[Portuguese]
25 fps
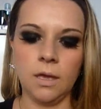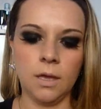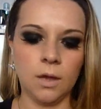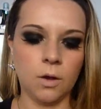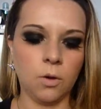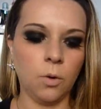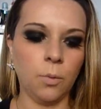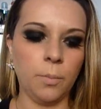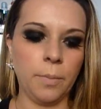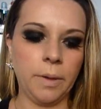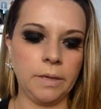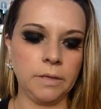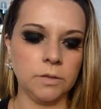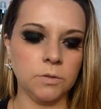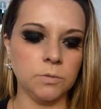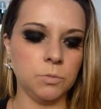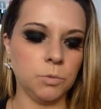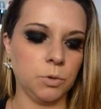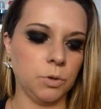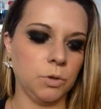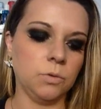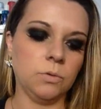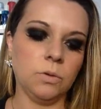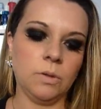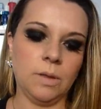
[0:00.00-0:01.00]
recomendo
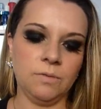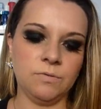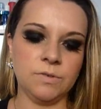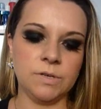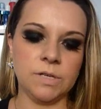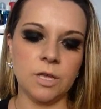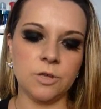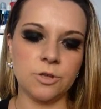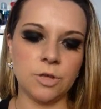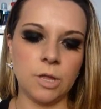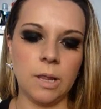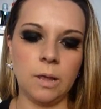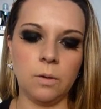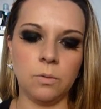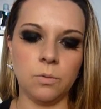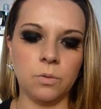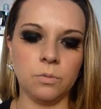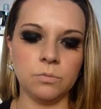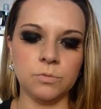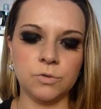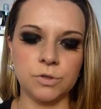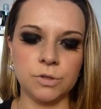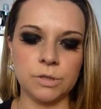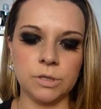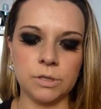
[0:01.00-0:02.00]
muito. Na verdade, ele é um
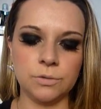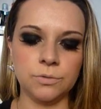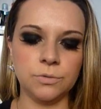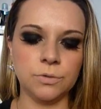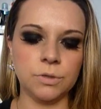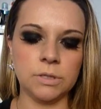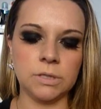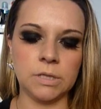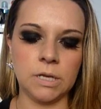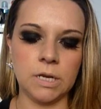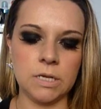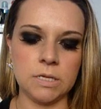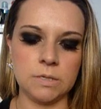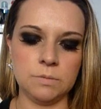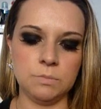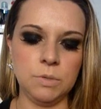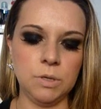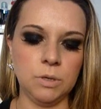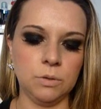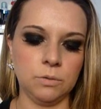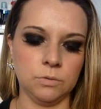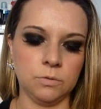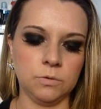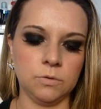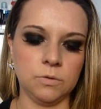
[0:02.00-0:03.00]
condicionador 3
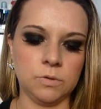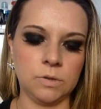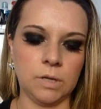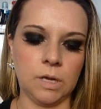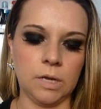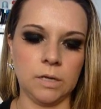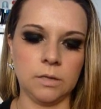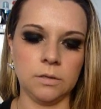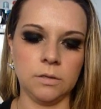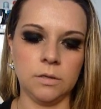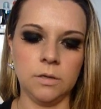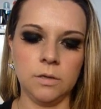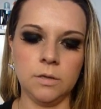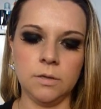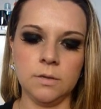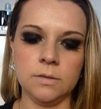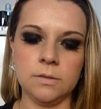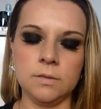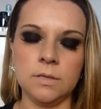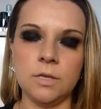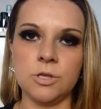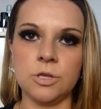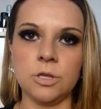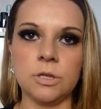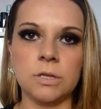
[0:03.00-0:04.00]
minutos, tá?
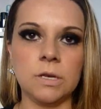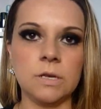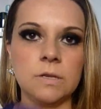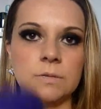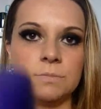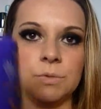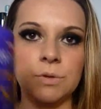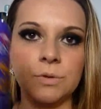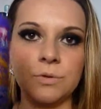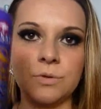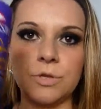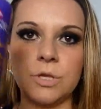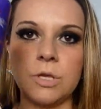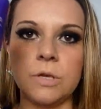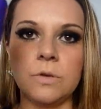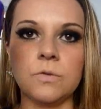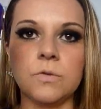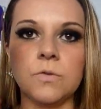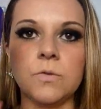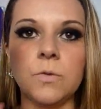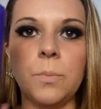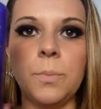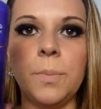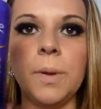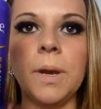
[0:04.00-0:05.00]
Deixa 3
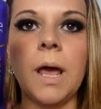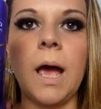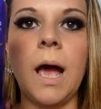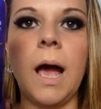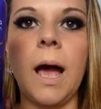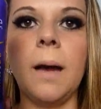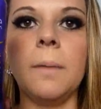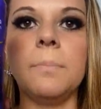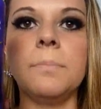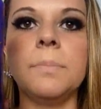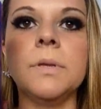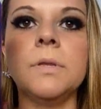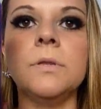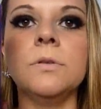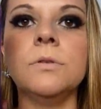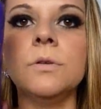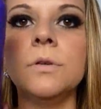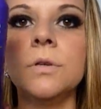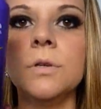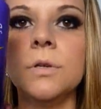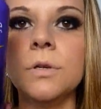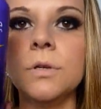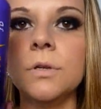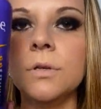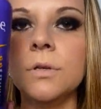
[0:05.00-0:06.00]
minutinhos super rápido